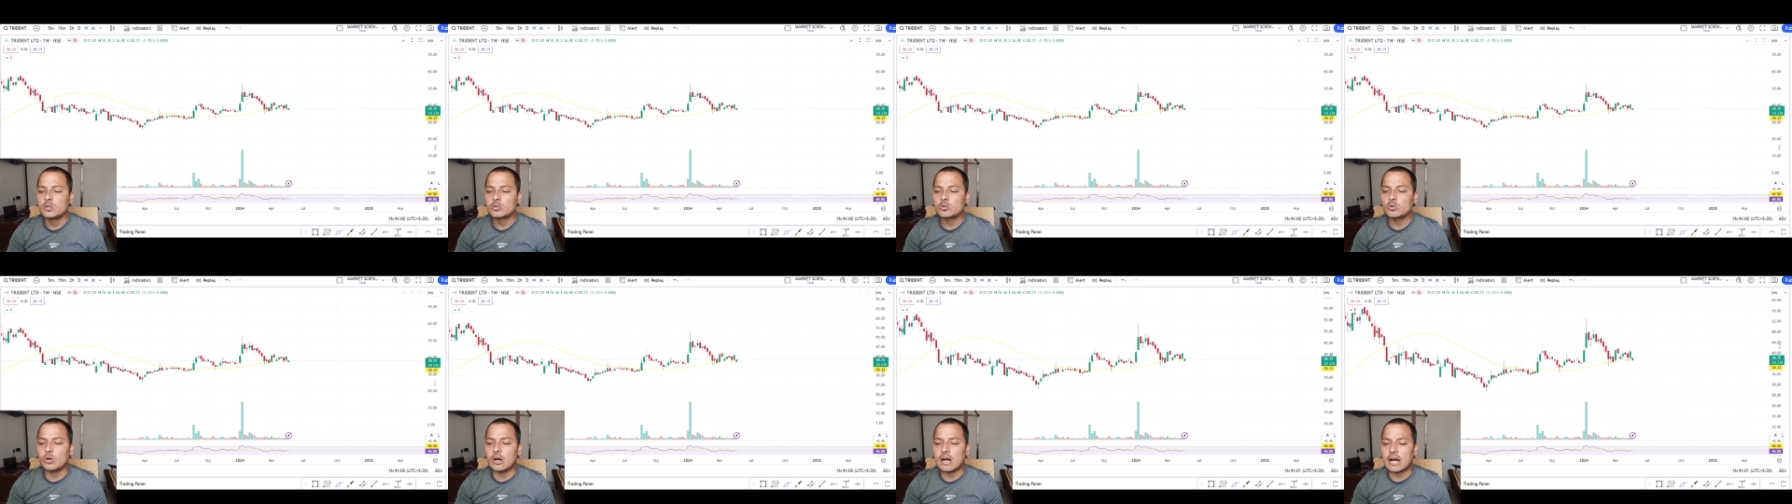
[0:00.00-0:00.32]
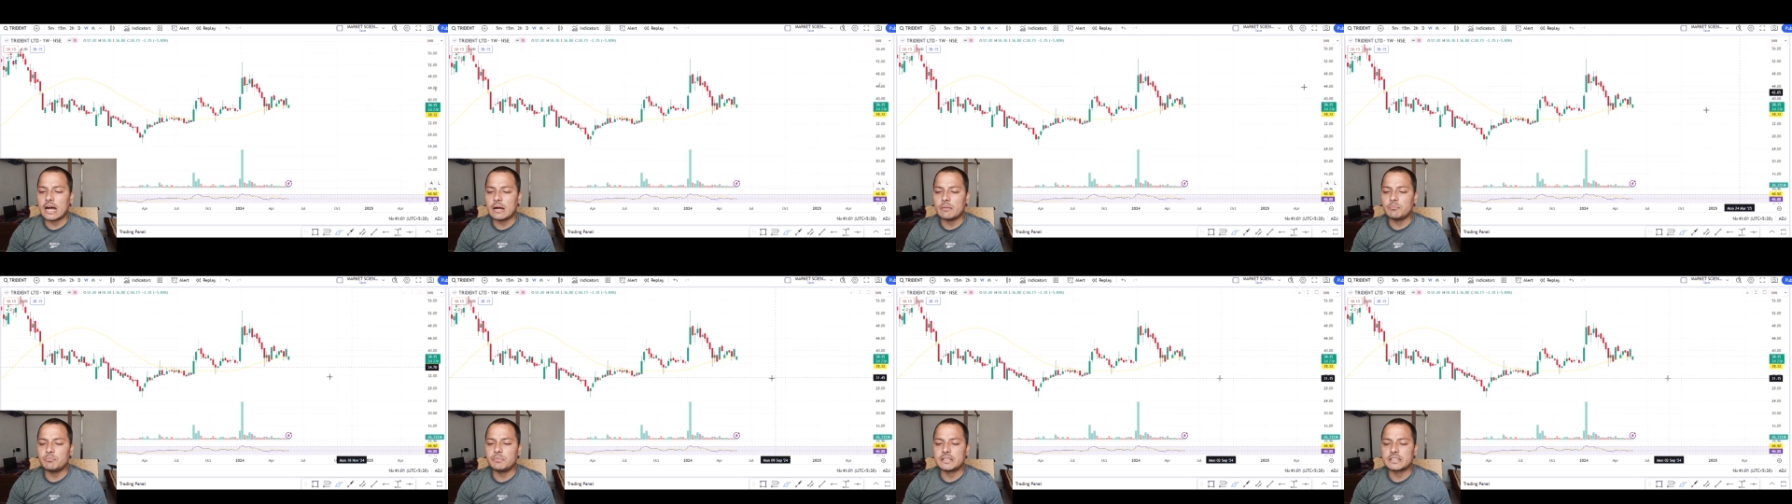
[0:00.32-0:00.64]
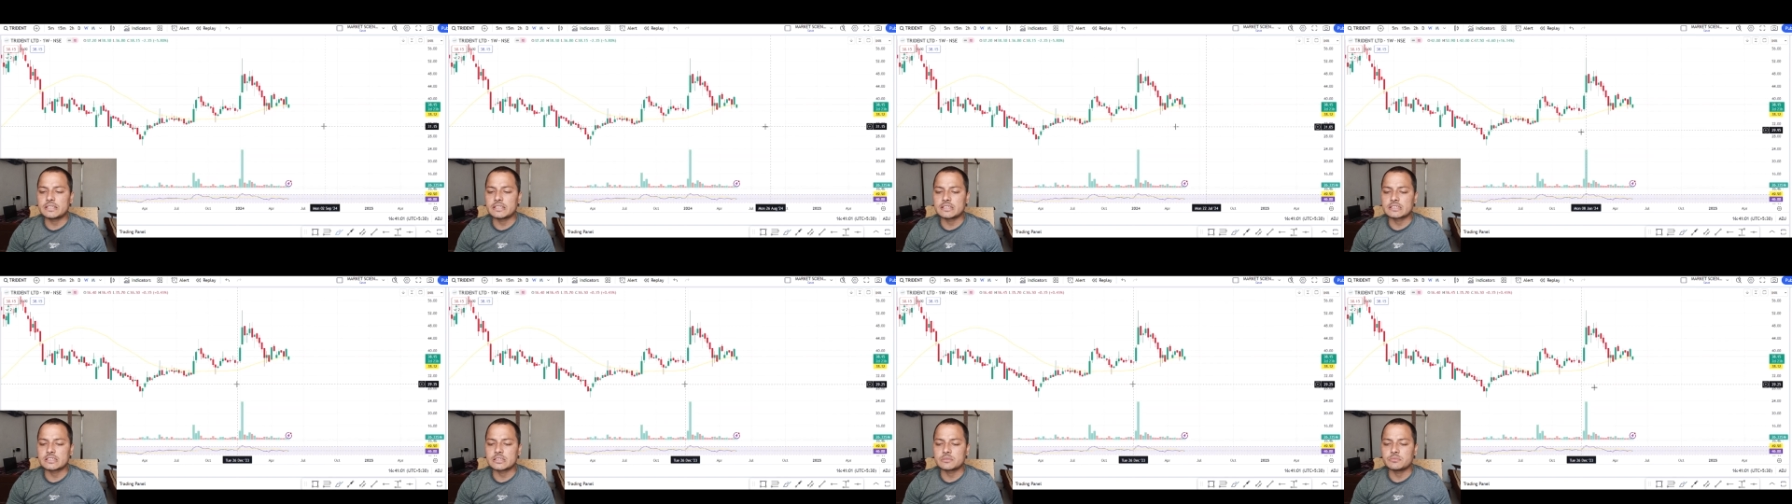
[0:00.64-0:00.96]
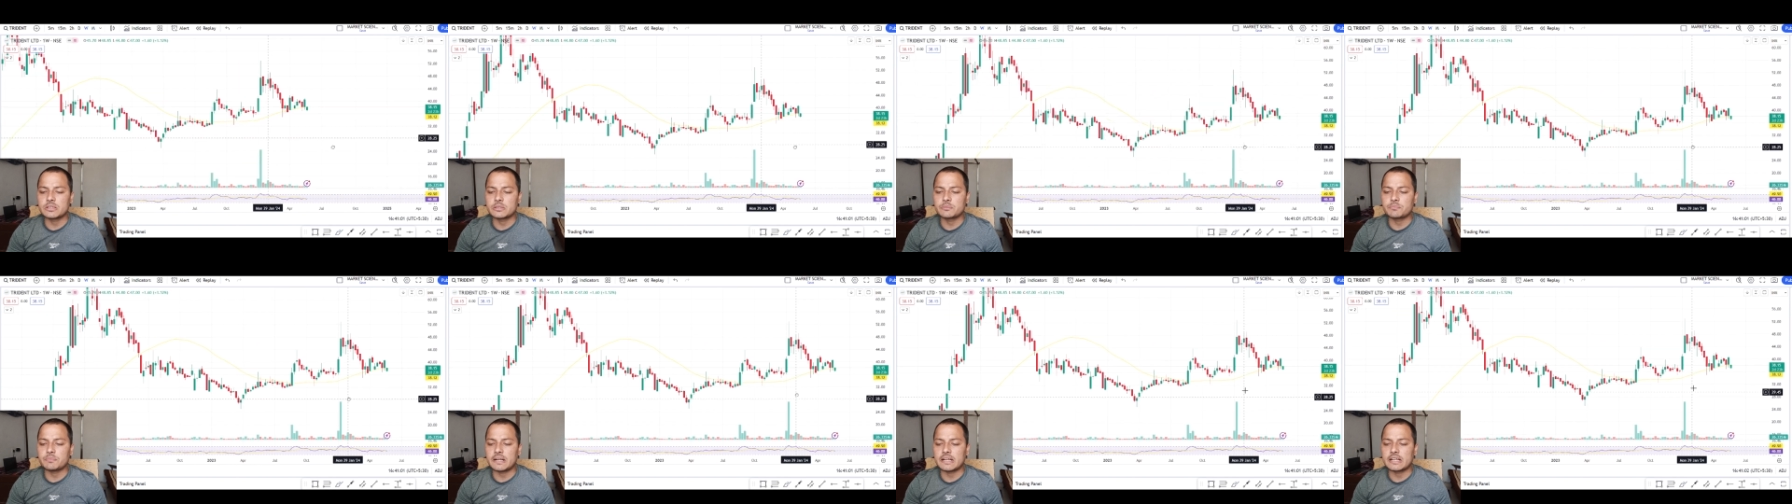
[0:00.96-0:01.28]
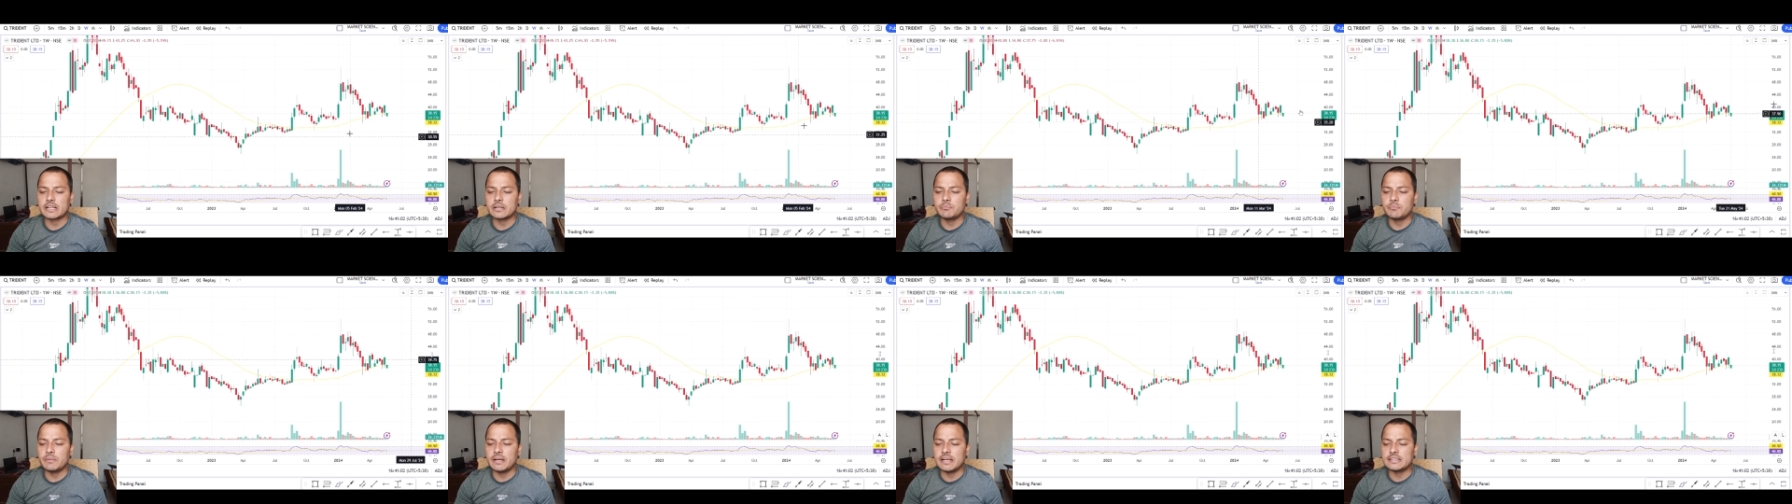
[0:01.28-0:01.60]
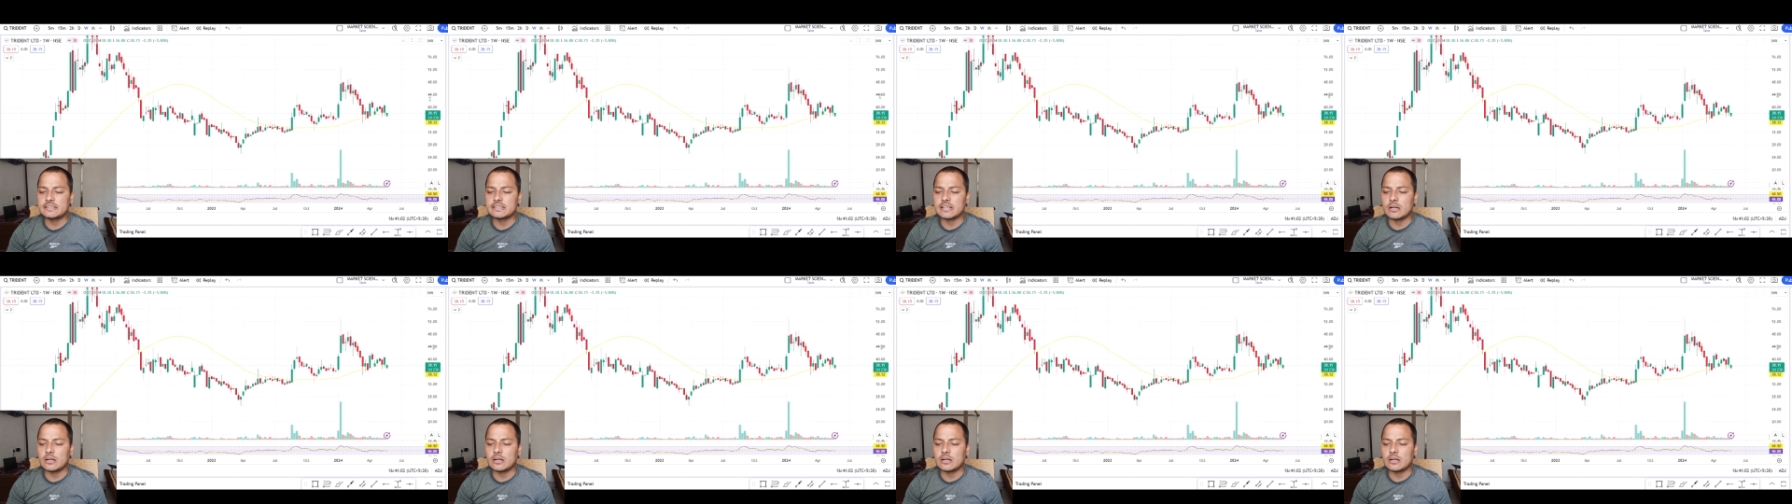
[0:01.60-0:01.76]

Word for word: तो आप बेटर समझ पाएंगे मैं